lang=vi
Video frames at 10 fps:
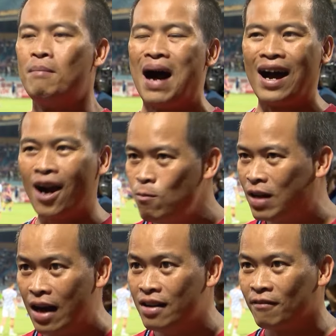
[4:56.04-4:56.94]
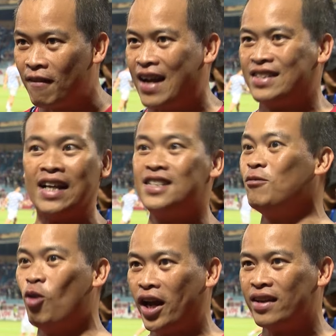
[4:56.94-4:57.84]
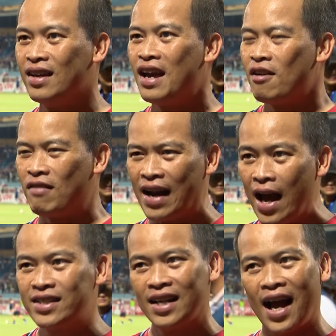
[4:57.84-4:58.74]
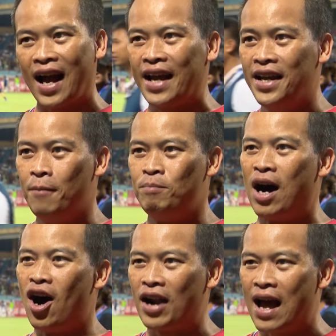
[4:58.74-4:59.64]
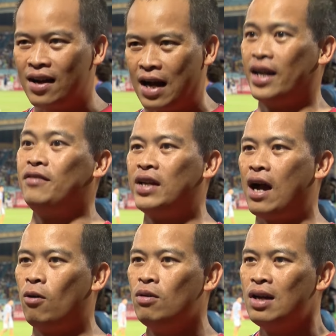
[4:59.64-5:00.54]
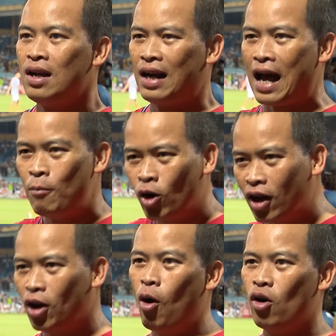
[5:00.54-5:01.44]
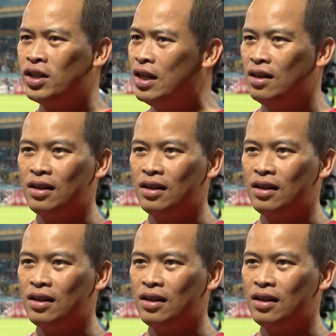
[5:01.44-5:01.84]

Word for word: mà không cần phải giành chức vô địch. Và đây chính là cái điểm mà họ đang khẳng định với nhau. là một câu lạc bộ như